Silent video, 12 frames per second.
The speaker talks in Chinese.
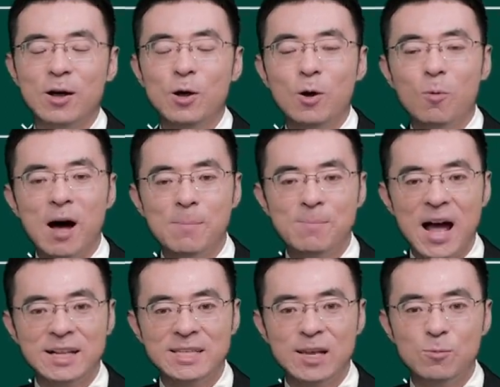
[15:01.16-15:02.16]
店，花
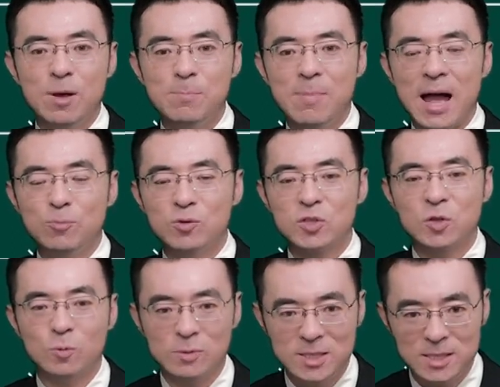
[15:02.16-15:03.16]
八千元买部
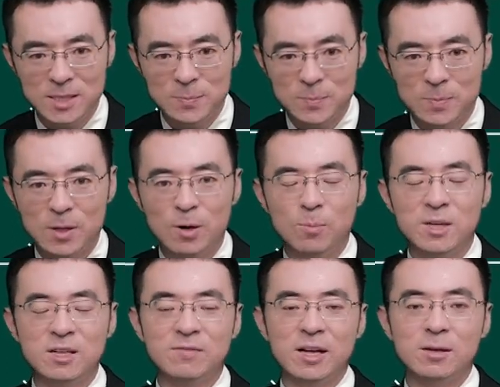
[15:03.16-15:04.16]
手机，
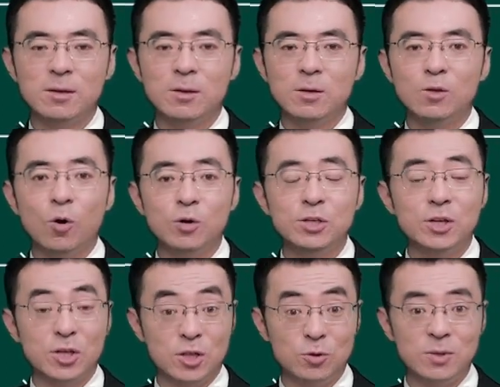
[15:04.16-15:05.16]
我们认为哟，一
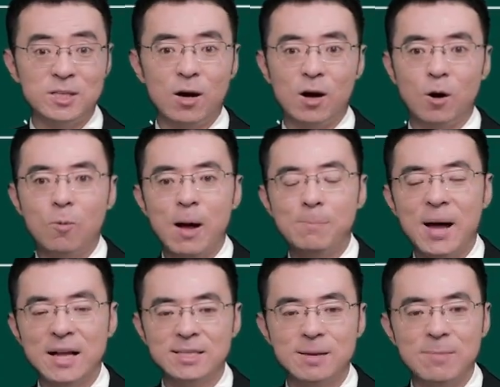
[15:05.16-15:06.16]
个十岁小孩花
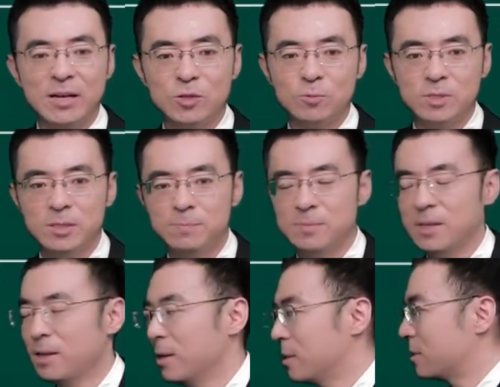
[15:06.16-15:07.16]
八千买手机，
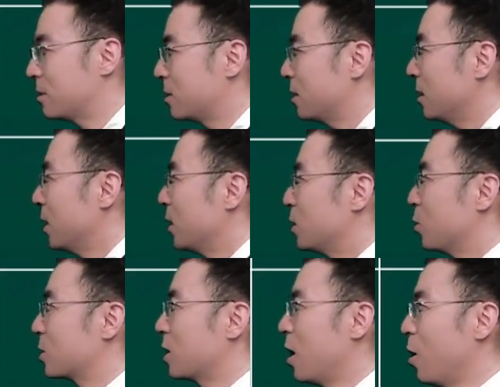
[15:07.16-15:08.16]
此时
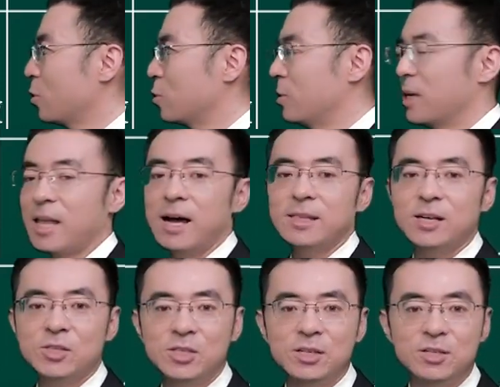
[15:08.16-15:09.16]
就超出了他
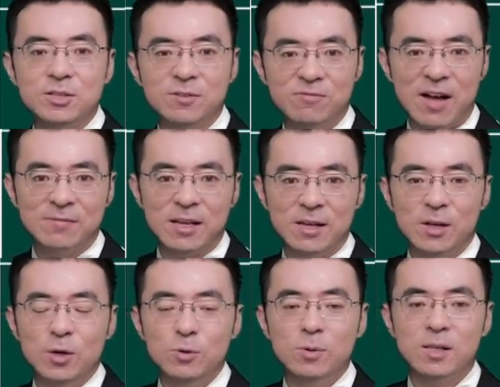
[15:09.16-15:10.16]
的认知范
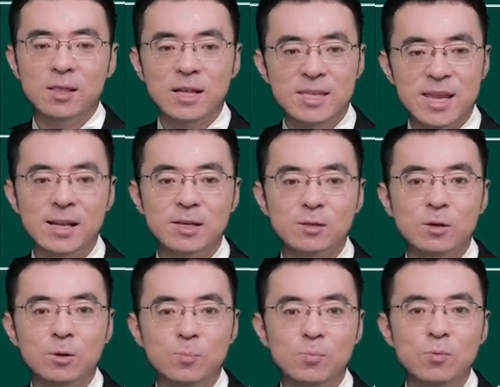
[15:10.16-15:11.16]
围，与他的年龄
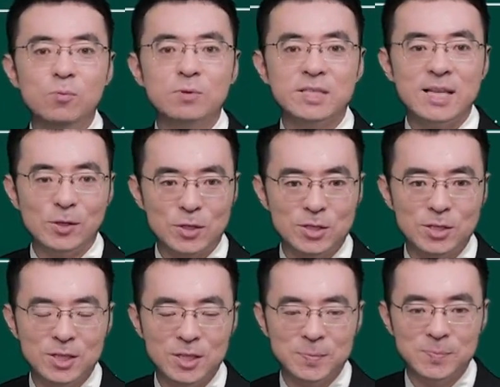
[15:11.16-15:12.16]
不相
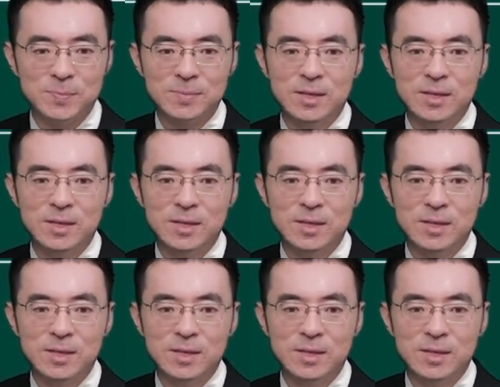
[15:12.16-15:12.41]
适应。